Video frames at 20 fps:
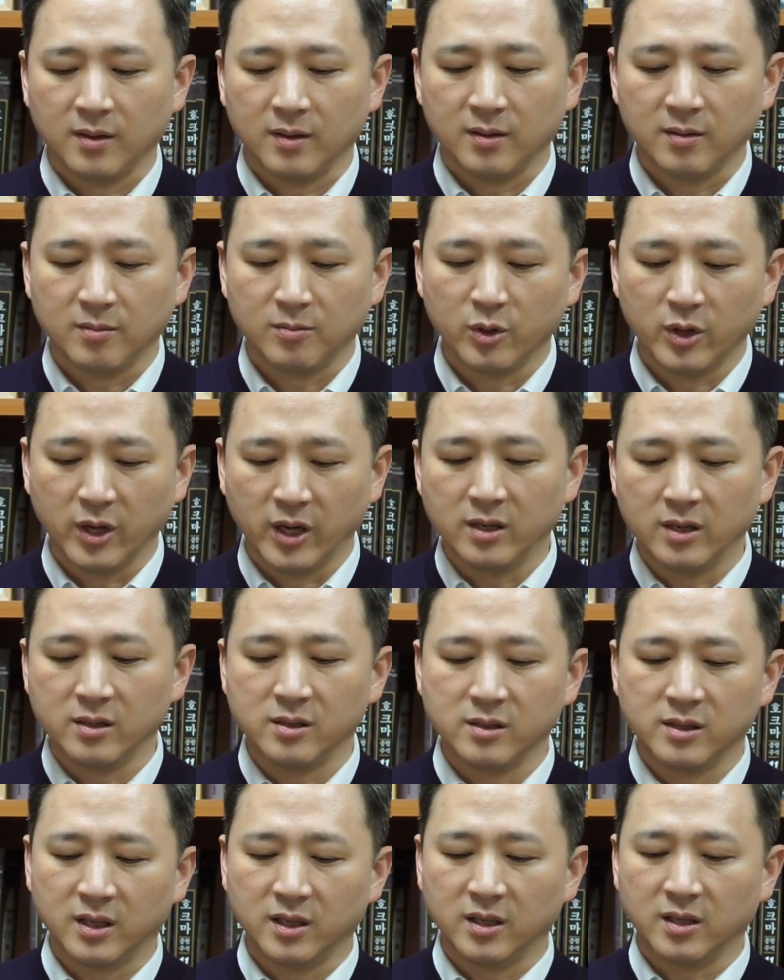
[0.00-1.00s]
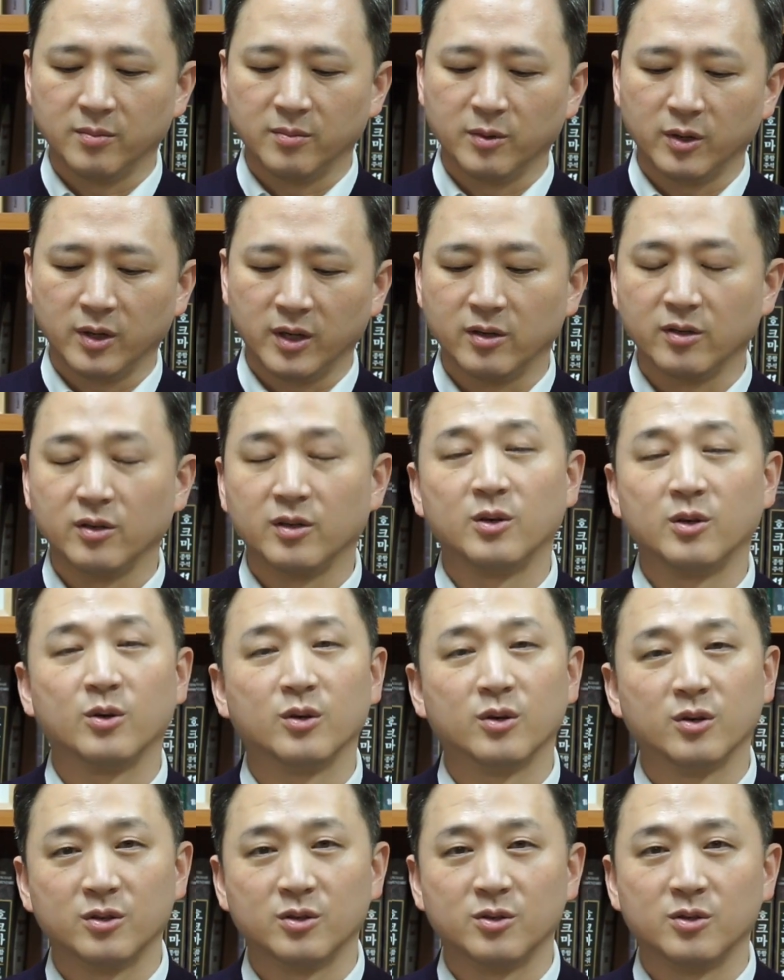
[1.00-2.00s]
아, 뭐 예를 들자면 가령
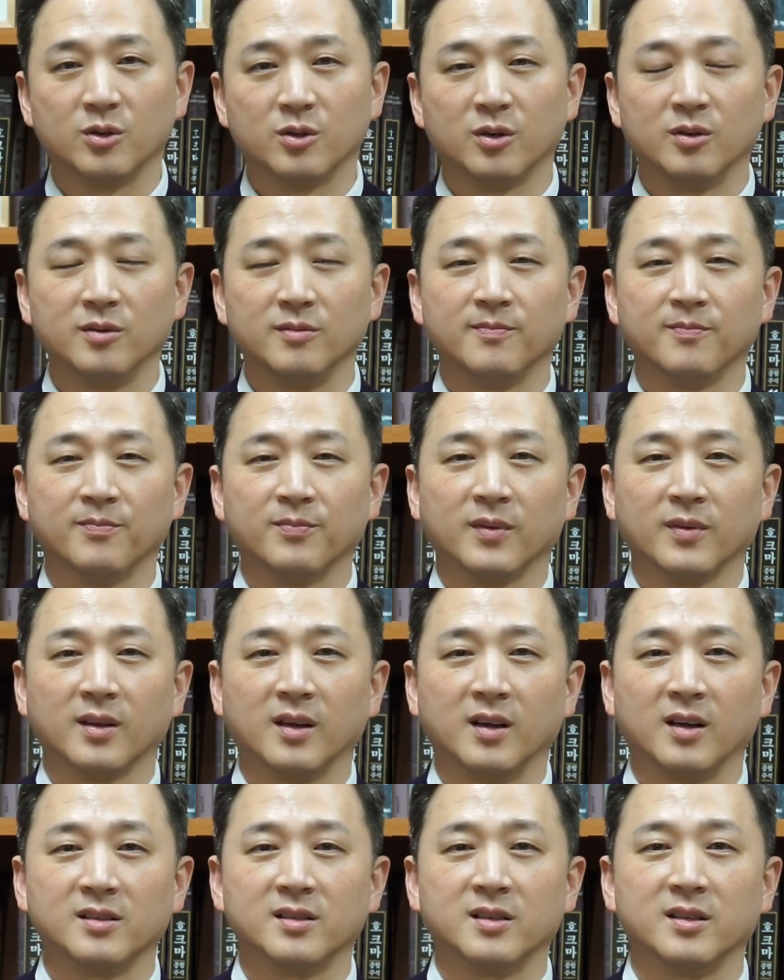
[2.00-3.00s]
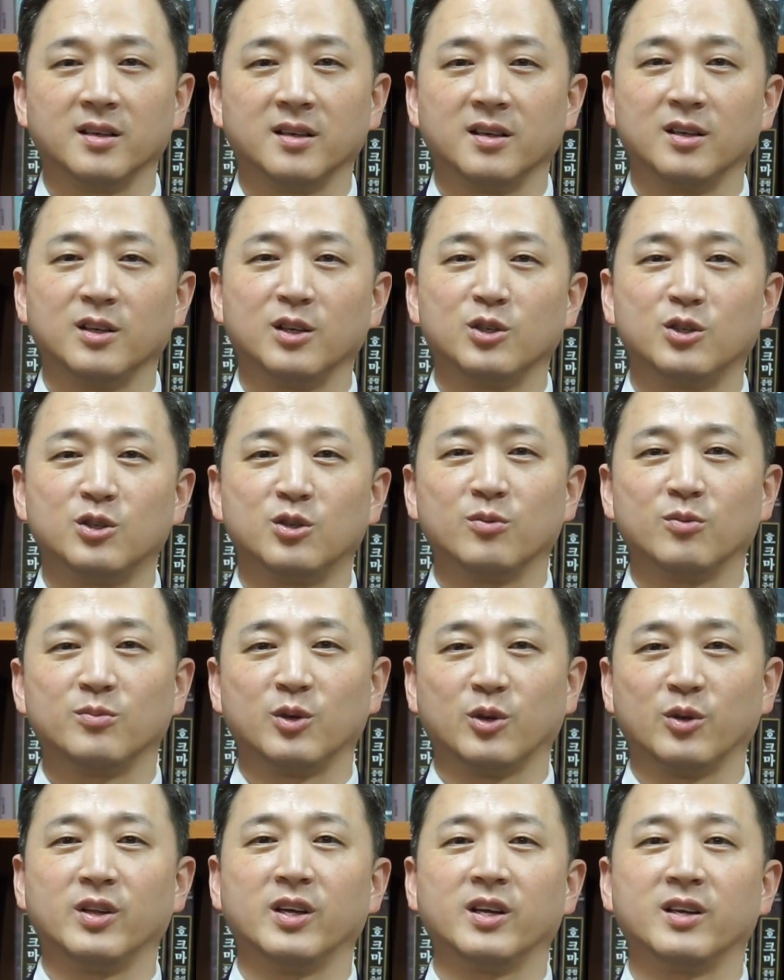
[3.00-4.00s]
이런 것이죠. 학생이 시험
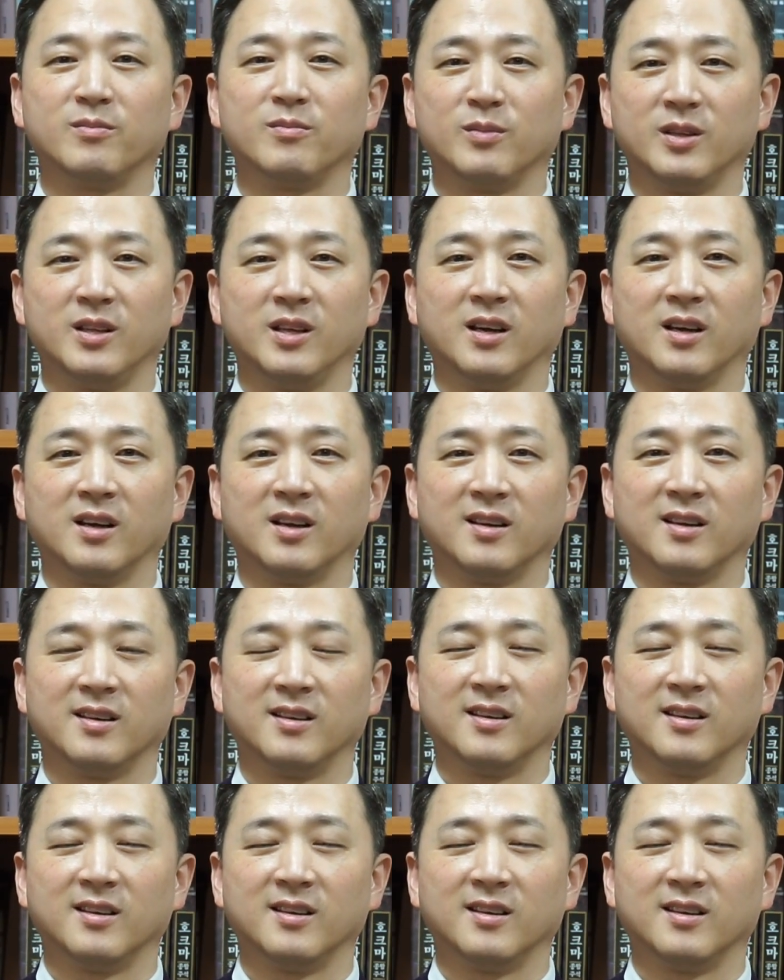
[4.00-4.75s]
전날입니다.